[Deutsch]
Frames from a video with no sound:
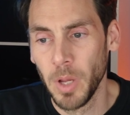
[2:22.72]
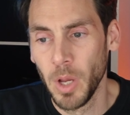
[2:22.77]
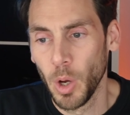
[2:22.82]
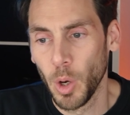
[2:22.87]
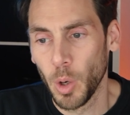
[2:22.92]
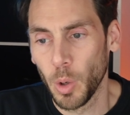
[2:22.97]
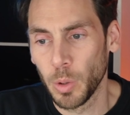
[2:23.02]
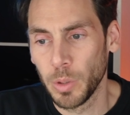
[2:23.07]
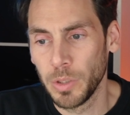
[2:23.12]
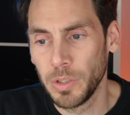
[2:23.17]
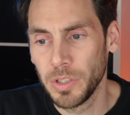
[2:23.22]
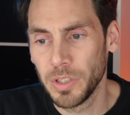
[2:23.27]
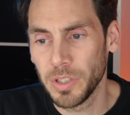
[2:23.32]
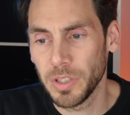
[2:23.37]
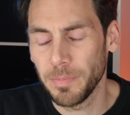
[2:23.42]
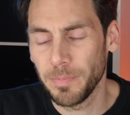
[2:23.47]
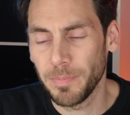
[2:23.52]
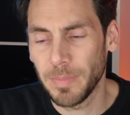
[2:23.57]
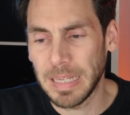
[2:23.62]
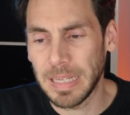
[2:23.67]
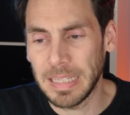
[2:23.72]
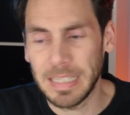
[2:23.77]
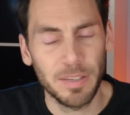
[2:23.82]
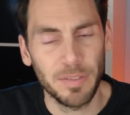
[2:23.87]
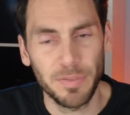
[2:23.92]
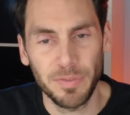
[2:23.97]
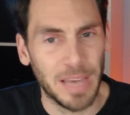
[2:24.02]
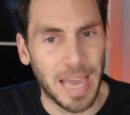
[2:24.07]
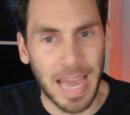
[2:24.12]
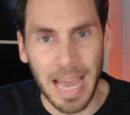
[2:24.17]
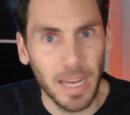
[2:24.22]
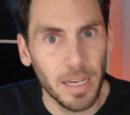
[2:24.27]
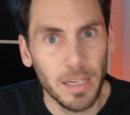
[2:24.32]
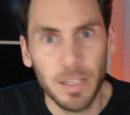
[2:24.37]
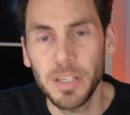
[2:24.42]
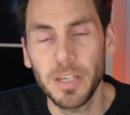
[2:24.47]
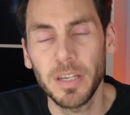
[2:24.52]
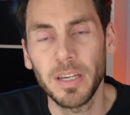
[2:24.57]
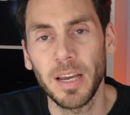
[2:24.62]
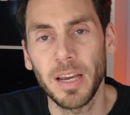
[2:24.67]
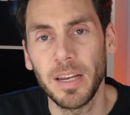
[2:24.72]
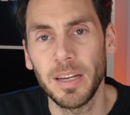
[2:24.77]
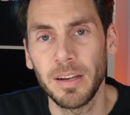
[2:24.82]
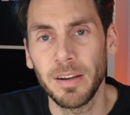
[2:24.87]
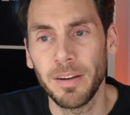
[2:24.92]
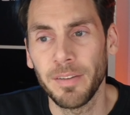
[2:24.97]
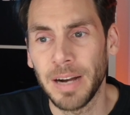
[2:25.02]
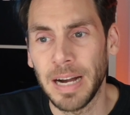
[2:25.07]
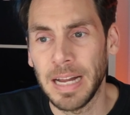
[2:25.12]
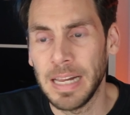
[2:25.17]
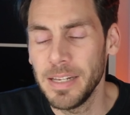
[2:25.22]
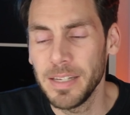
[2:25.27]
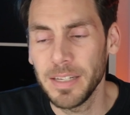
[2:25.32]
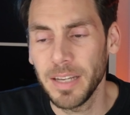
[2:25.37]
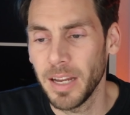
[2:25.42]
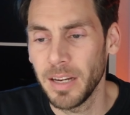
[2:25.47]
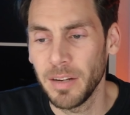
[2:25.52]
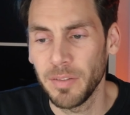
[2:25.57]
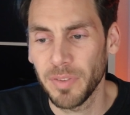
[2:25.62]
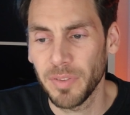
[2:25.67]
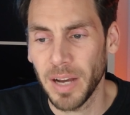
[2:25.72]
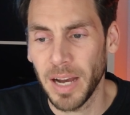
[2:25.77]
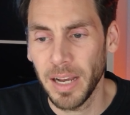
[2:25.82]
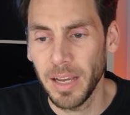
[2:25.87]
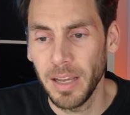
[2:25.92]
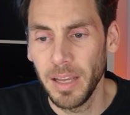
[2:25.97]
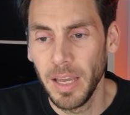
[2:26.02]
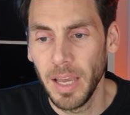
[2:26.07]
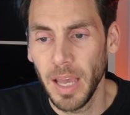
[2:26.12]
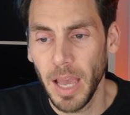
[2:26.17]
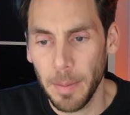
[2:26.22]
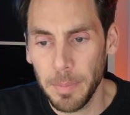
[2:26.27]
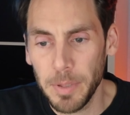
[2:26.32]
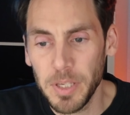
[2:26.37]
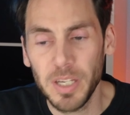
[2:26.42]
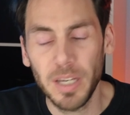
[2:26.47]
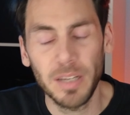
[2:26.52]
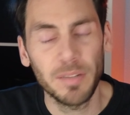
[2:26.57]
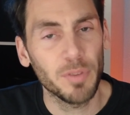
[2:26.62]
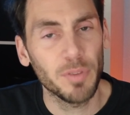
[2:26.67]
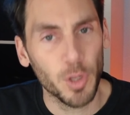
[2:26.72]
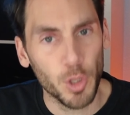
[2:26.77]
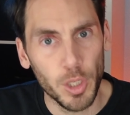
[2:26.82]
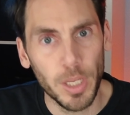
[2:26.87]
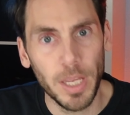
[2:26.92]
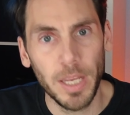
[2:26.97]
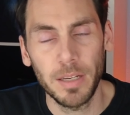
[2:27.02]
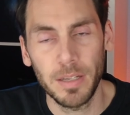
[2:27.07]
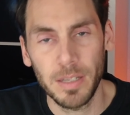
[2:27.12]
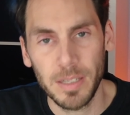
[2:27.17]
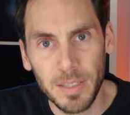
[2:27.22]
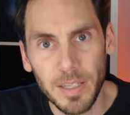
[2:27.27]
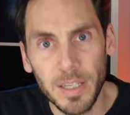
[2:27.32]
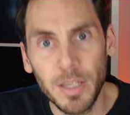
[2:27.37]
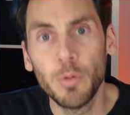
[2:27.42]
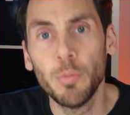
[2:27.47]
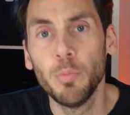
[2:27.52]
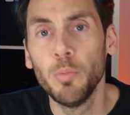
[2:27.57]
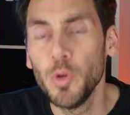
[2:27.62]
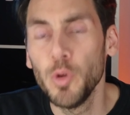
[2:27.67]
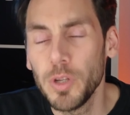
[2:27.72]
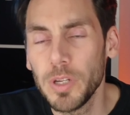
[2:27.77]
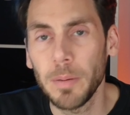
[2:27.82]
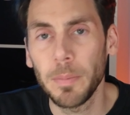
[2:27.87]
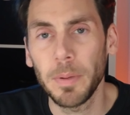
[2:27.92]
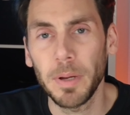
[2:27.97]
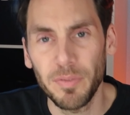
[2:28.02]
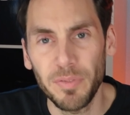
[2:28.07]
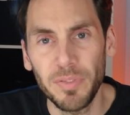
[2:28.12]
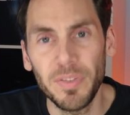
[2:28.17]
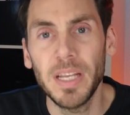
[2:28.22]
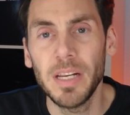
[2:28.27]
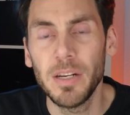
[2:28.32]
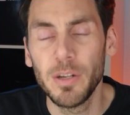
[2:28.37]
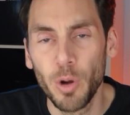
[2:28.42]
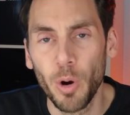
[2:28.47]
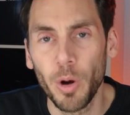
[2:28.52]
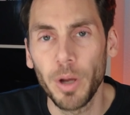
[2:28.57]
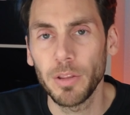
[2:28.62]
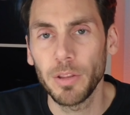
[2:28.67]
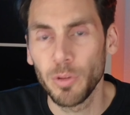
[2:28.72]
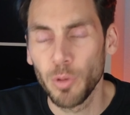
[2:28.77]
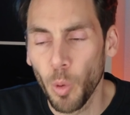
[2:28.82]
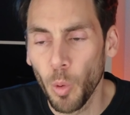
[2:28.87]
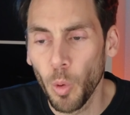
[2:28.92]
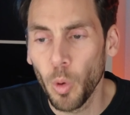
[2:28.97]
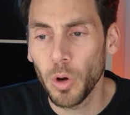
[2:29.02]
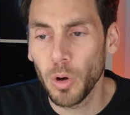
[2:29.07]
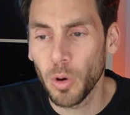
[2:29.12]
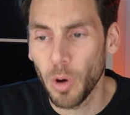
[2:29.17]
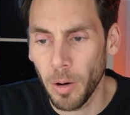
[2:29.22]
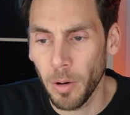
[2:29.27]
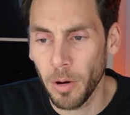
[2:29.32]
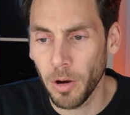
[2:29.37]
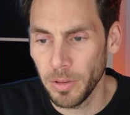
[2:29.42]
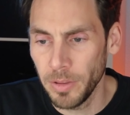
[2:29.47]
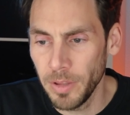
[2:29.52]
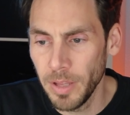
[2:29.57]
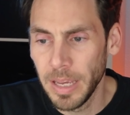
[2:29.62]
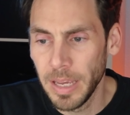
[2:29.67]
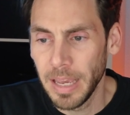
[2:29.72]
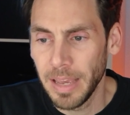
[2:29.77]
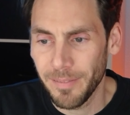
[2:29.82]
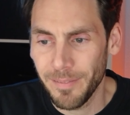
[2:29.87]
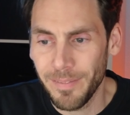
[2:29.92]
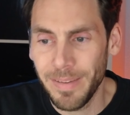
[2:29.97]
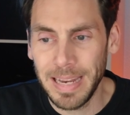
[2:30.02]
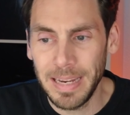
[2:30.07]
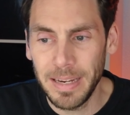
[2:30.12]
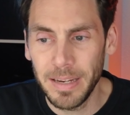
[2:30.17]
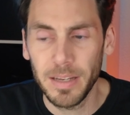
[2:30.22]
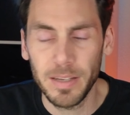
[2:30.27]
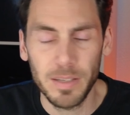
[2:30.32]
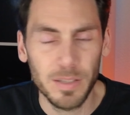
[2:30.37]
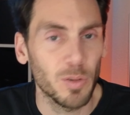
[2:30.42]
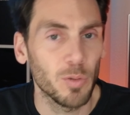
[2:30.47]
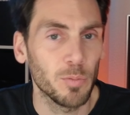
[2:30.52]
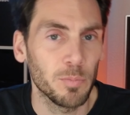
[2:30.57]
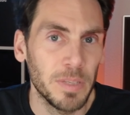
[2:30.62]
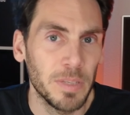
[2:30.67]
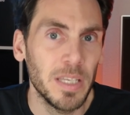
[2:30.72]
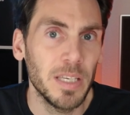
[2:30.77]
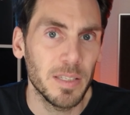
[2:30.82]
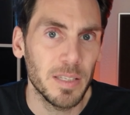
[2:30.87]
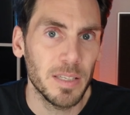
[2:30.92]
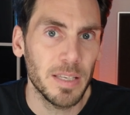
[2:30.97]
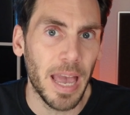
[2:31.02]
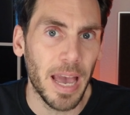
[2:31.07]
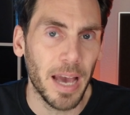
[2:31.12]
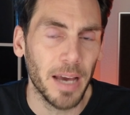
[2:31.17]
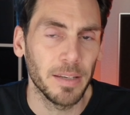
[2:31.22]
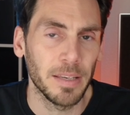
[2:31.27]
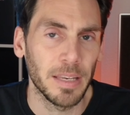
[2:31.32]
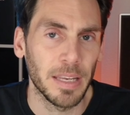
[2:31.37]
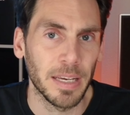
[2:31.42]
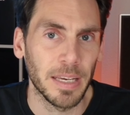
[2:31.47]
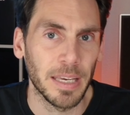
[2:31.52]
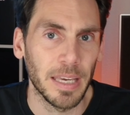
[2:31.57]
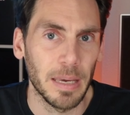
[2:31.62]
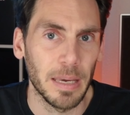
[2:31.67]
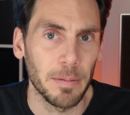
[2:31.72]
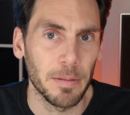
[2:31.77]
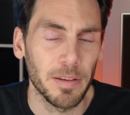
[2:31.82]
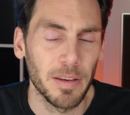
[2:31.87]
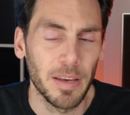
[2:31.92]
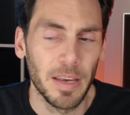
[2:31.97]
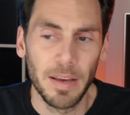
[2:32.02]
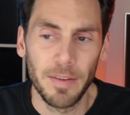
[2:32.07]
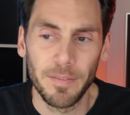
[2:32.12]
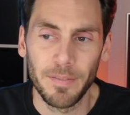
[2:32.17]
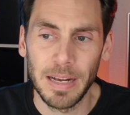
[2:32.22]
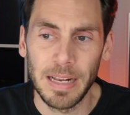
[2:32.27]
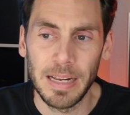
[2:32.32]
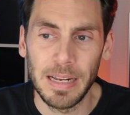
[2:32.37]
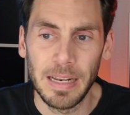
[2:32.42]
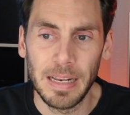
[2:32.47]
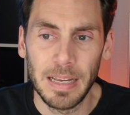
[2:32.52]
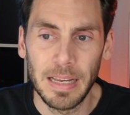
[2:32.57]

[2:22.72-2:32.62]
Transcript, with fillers: Und ich verherrliche keine Gewalt, keine Frage, aber ich kann verstehen, dass die Gemüter bei vielen Leuten hochkochen, wenn es um diesen Herrn hier geht. Weil